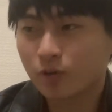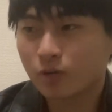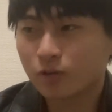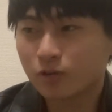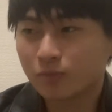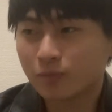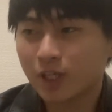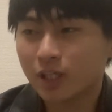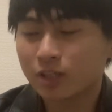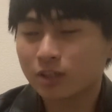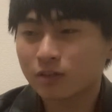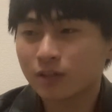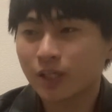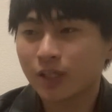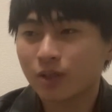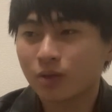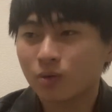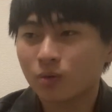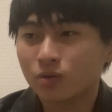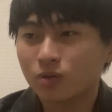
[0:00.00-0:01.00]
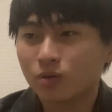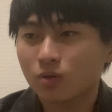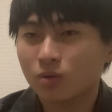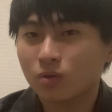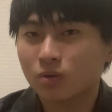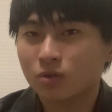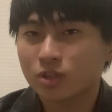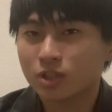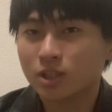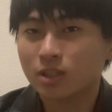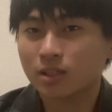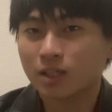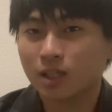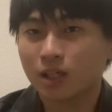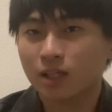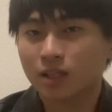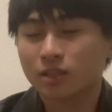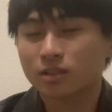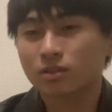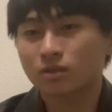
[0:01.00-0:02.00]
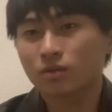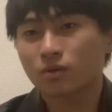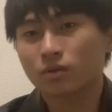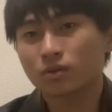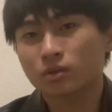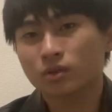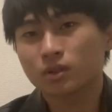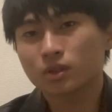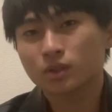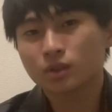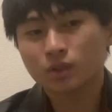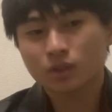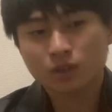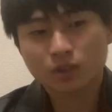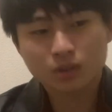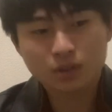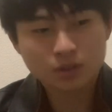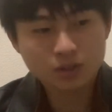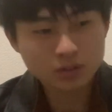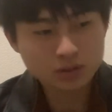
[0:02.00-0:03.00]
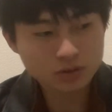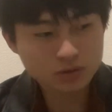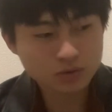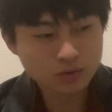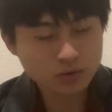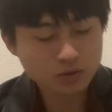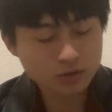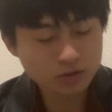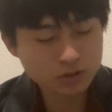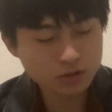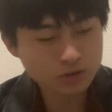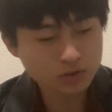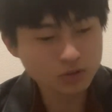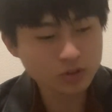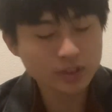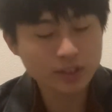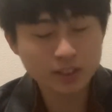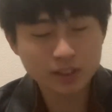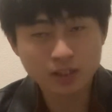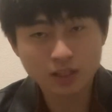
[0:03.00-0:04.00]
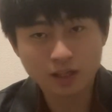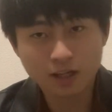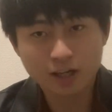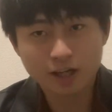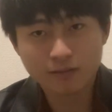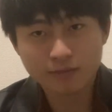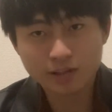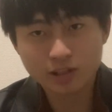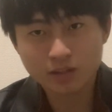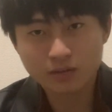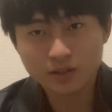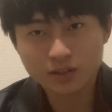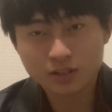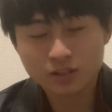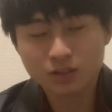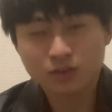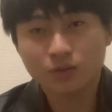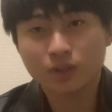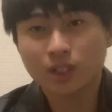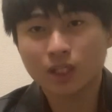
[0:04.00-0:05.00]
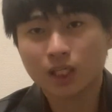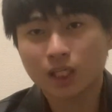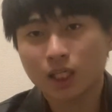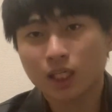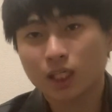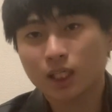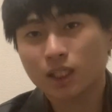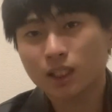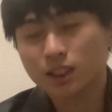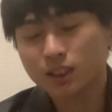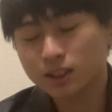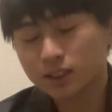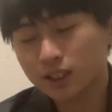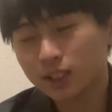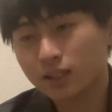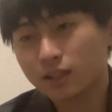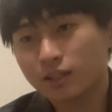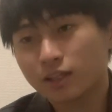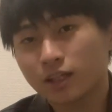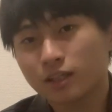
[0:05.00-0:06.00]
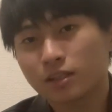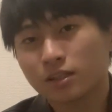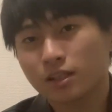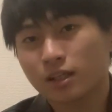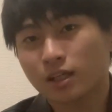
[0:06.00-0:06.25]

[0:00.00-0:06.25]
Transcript: うまい具合にコントロールしてさらけ出すということ。そういうのでできた仲間っていうのは強いから、絶対に